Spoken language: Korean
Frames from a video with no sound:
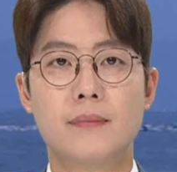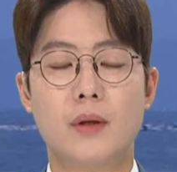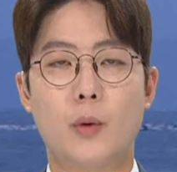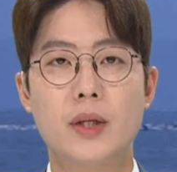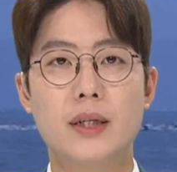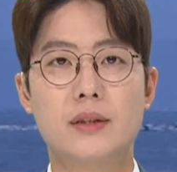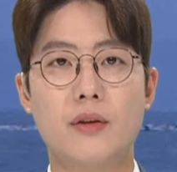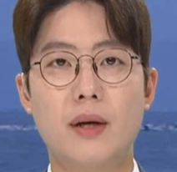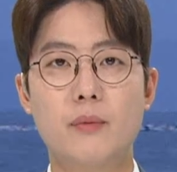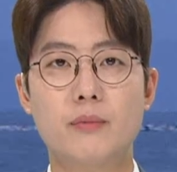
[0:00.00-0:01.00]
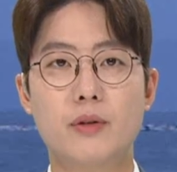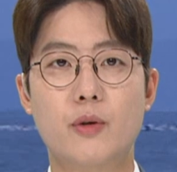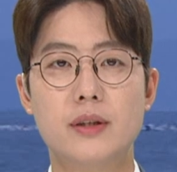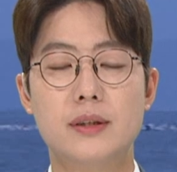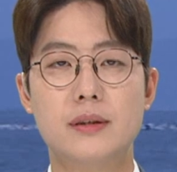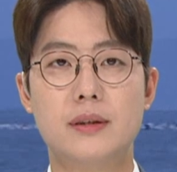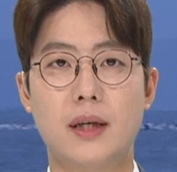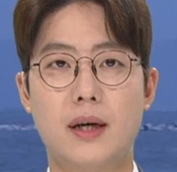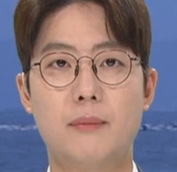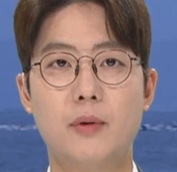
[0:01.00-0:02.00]
오늘 전남 동북권은
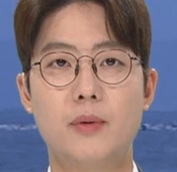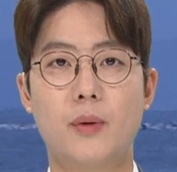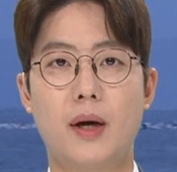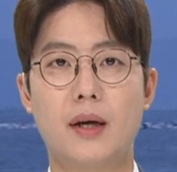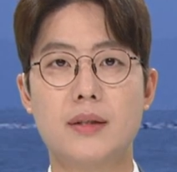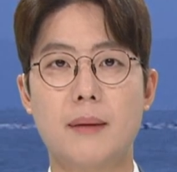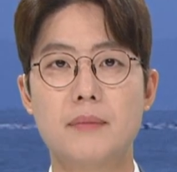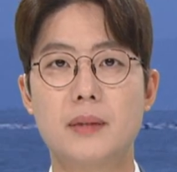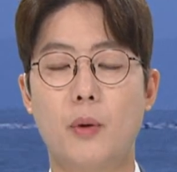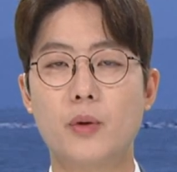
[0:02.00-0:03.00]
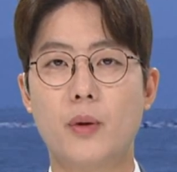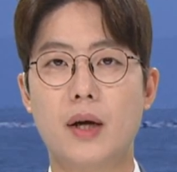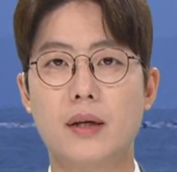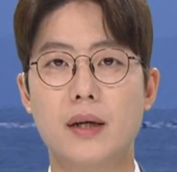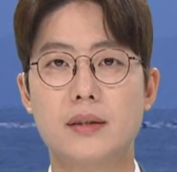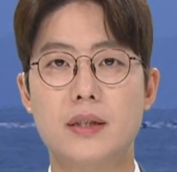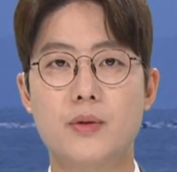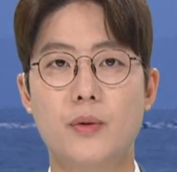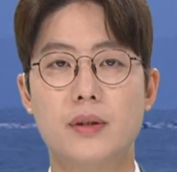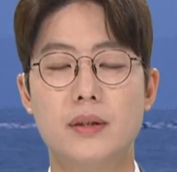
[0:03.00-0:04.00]
체감 온도가 35도 가까이
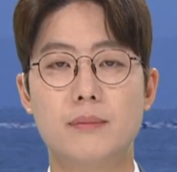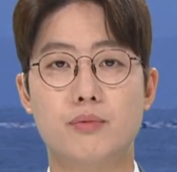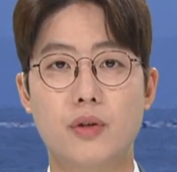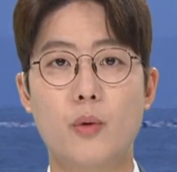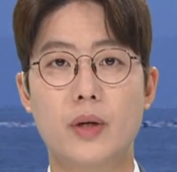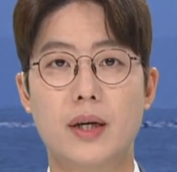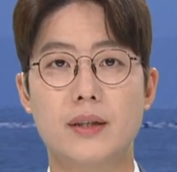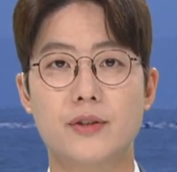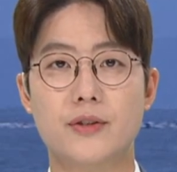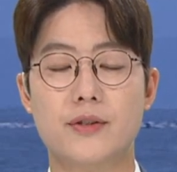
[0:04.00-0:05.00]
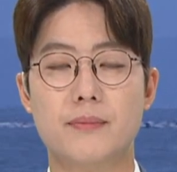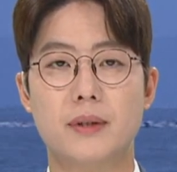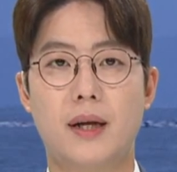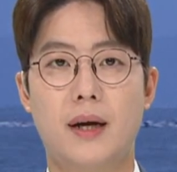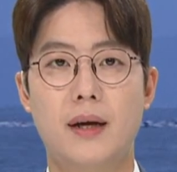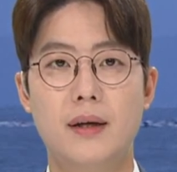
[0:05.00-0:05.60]
치솟는 무더위가 이어졌습니다.